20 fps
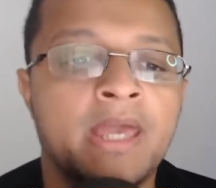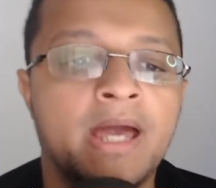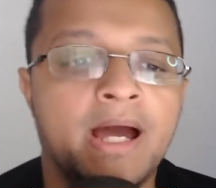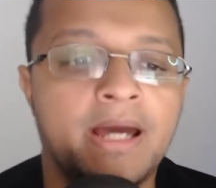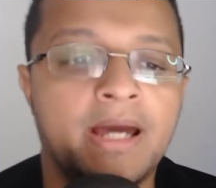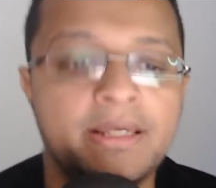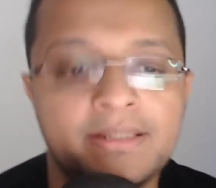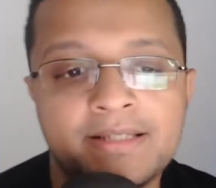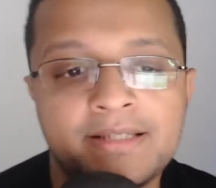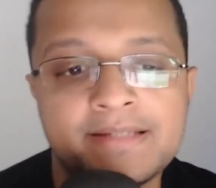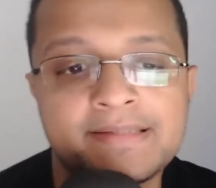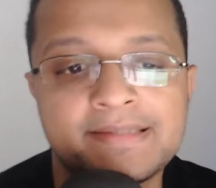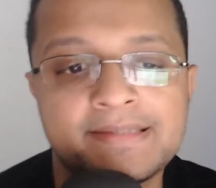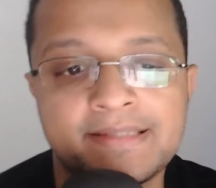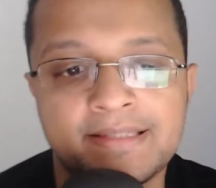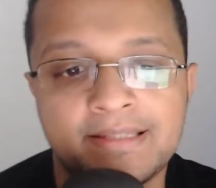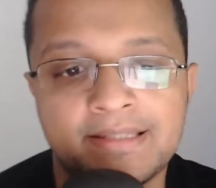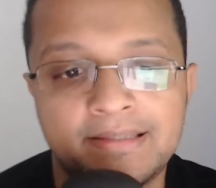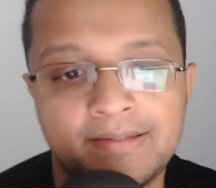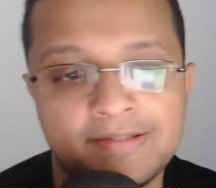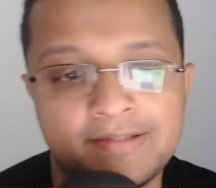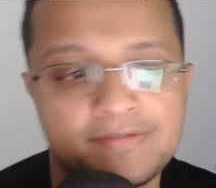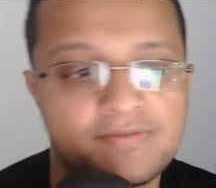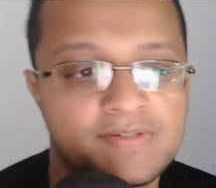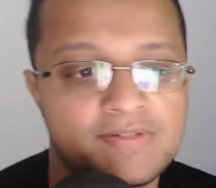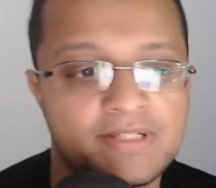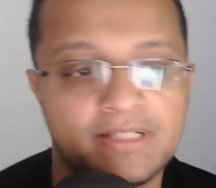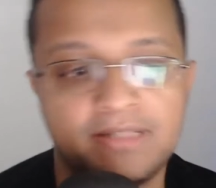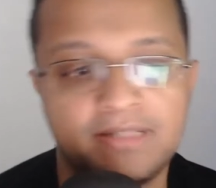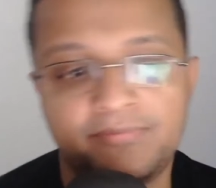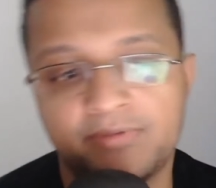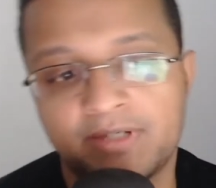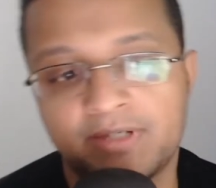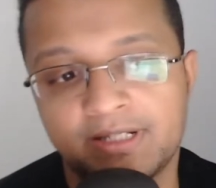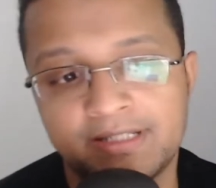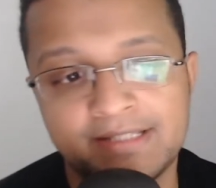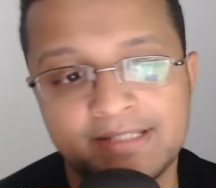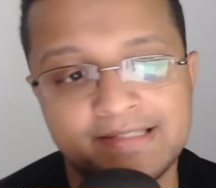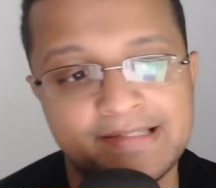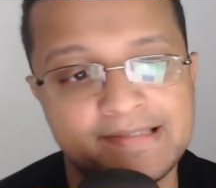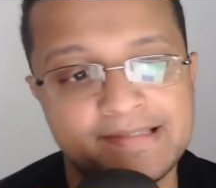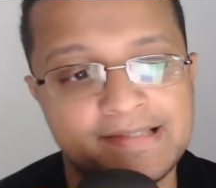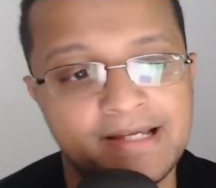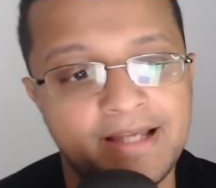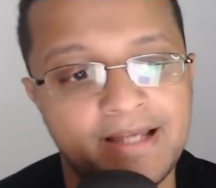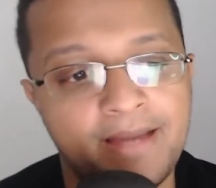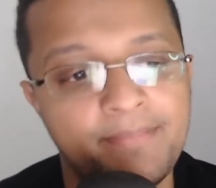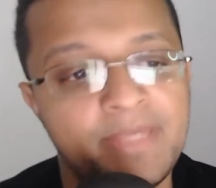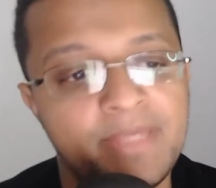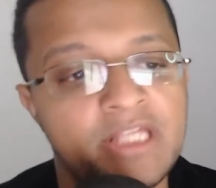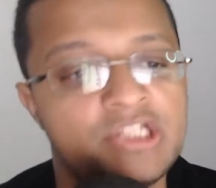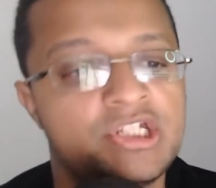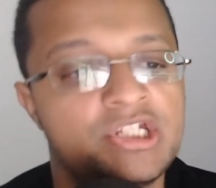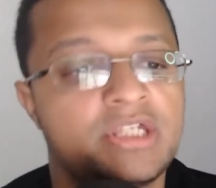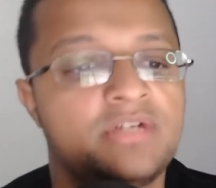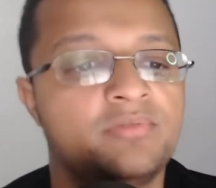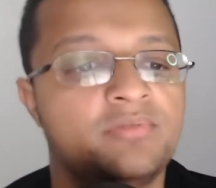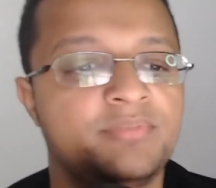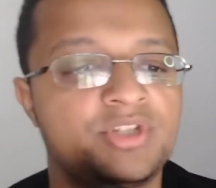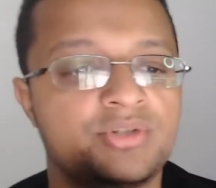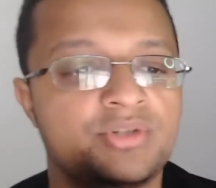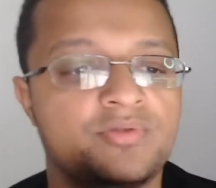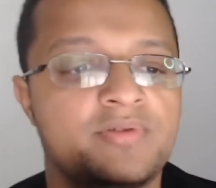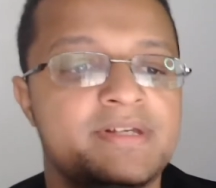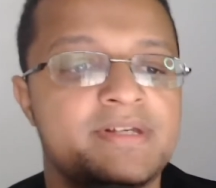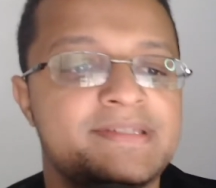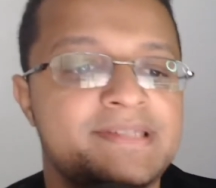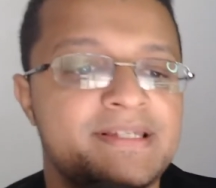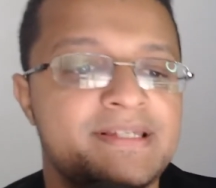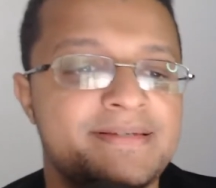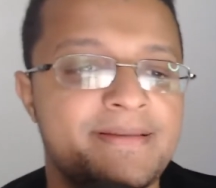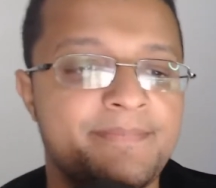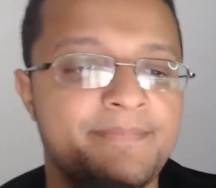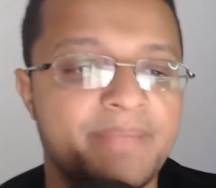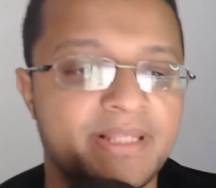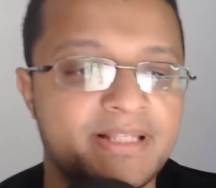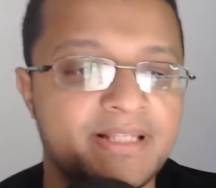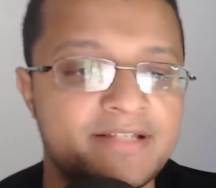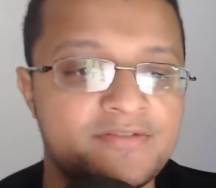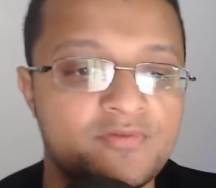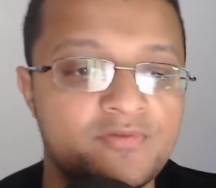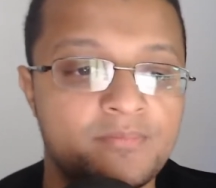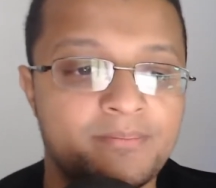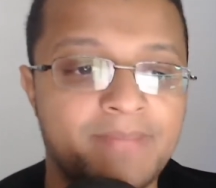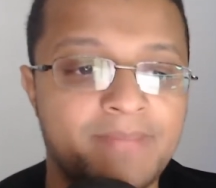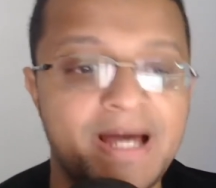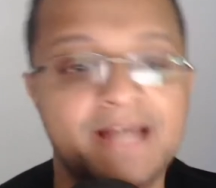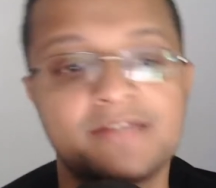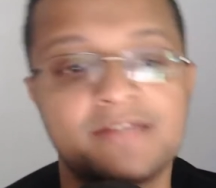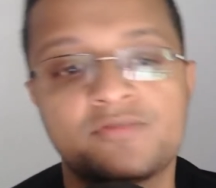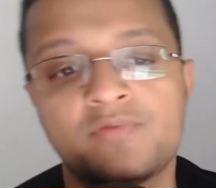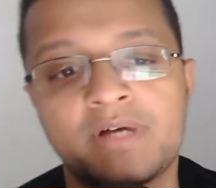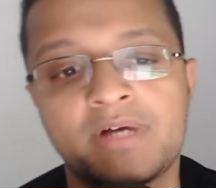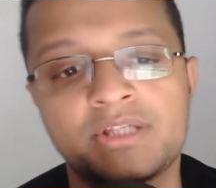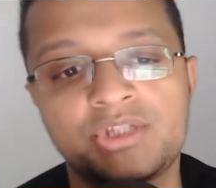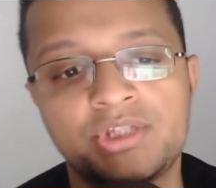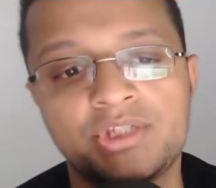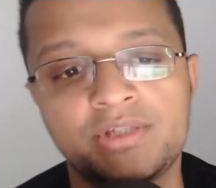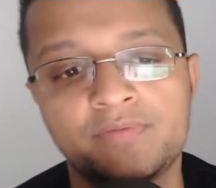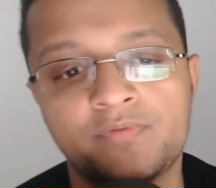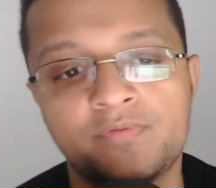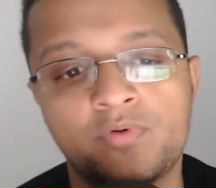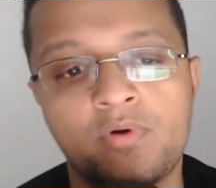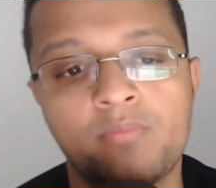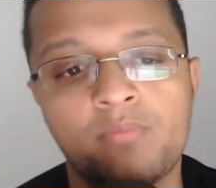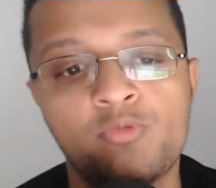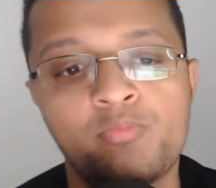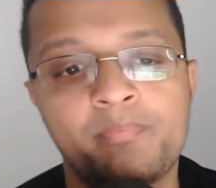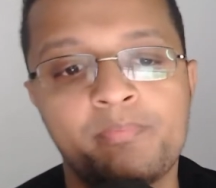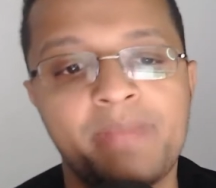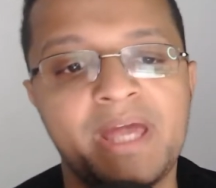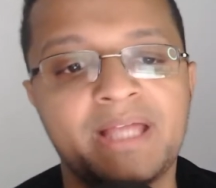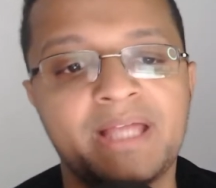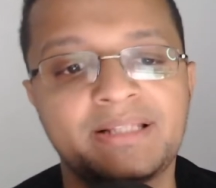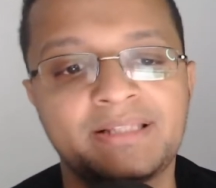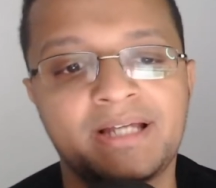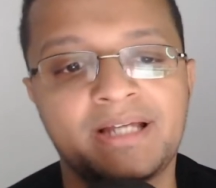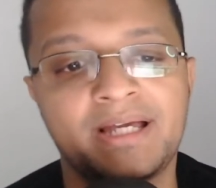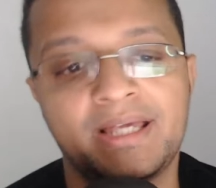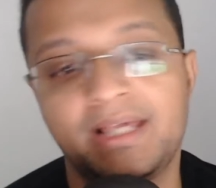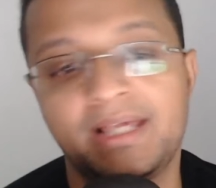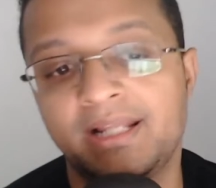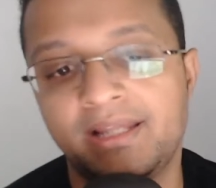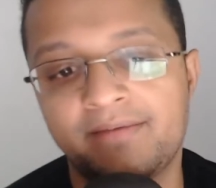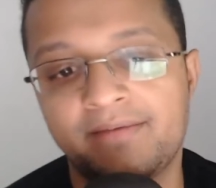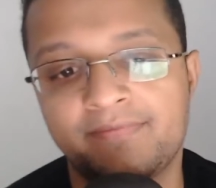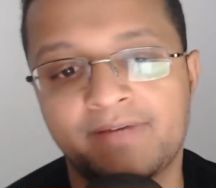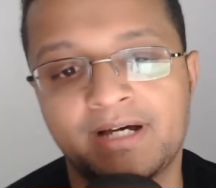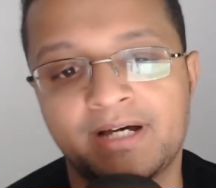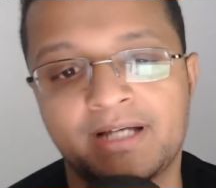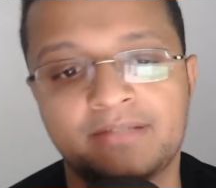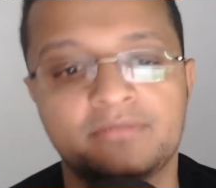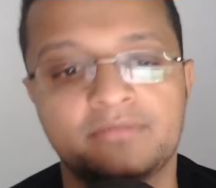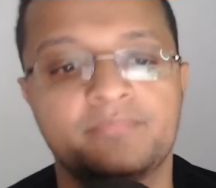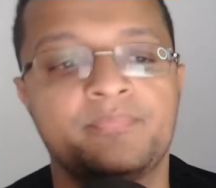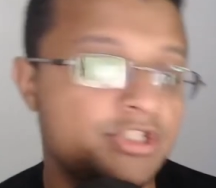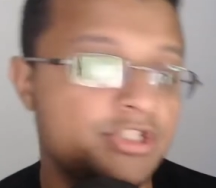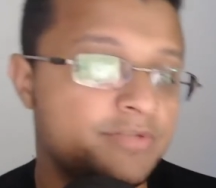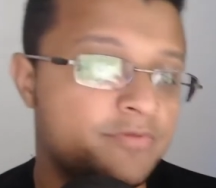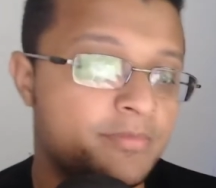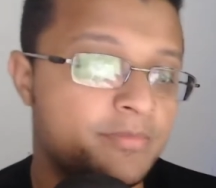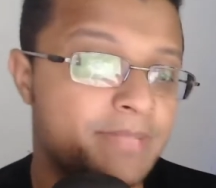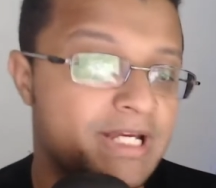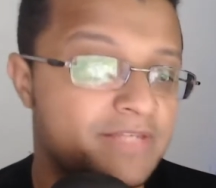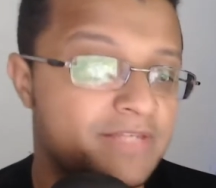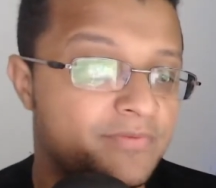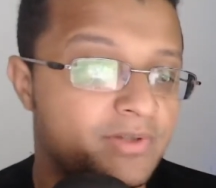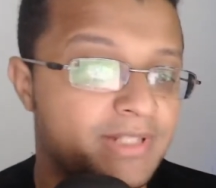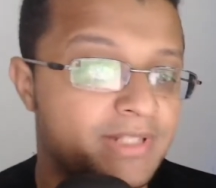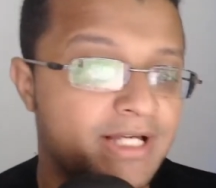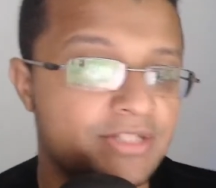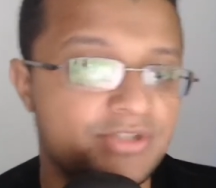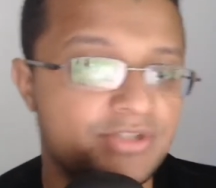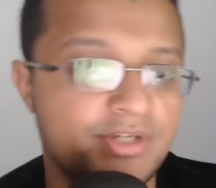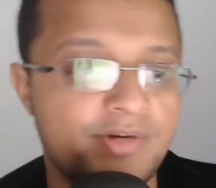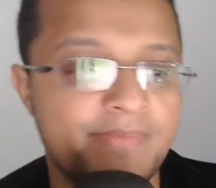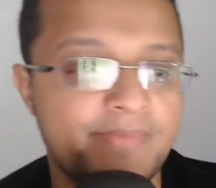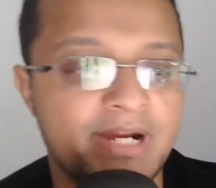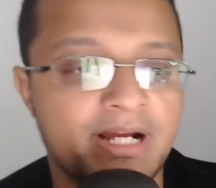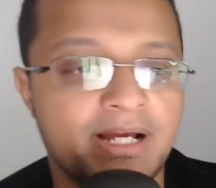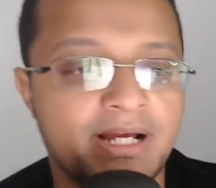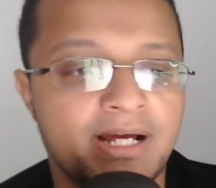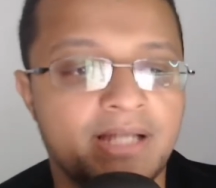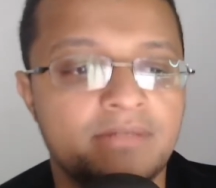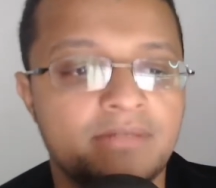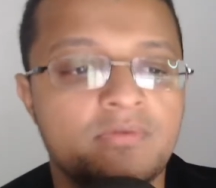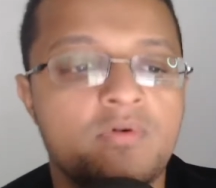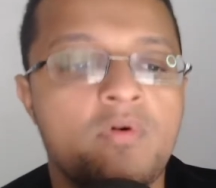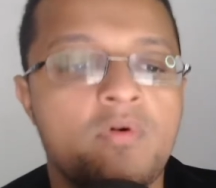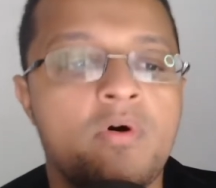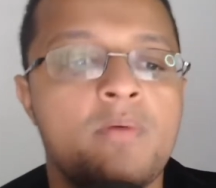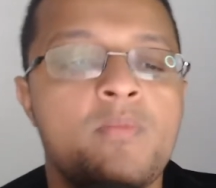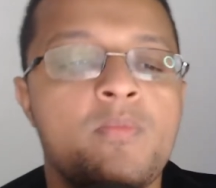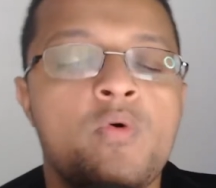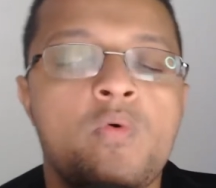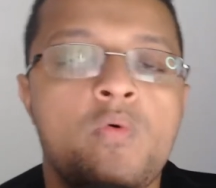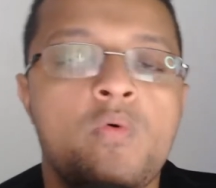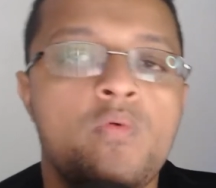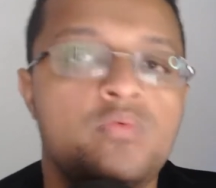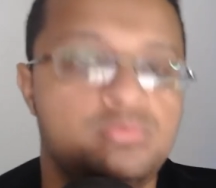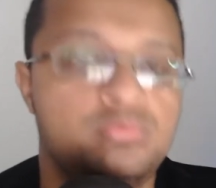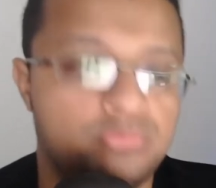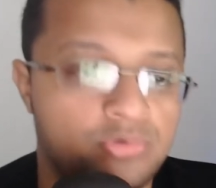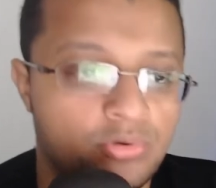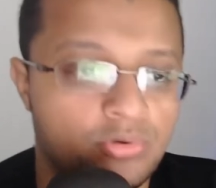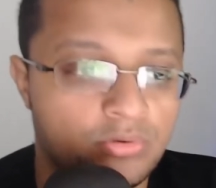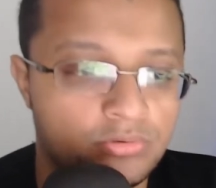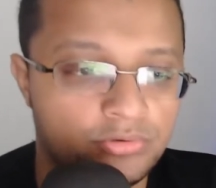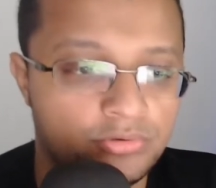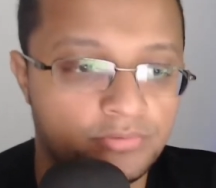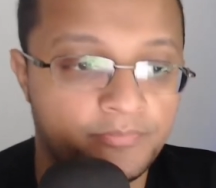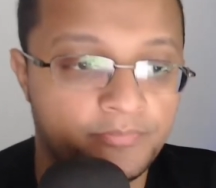Ainda assim, isso significa necessariamente que o Bitcoin seja apenas um, mais um ativo como beta elevado, o mais volátil que o mercado como um todo.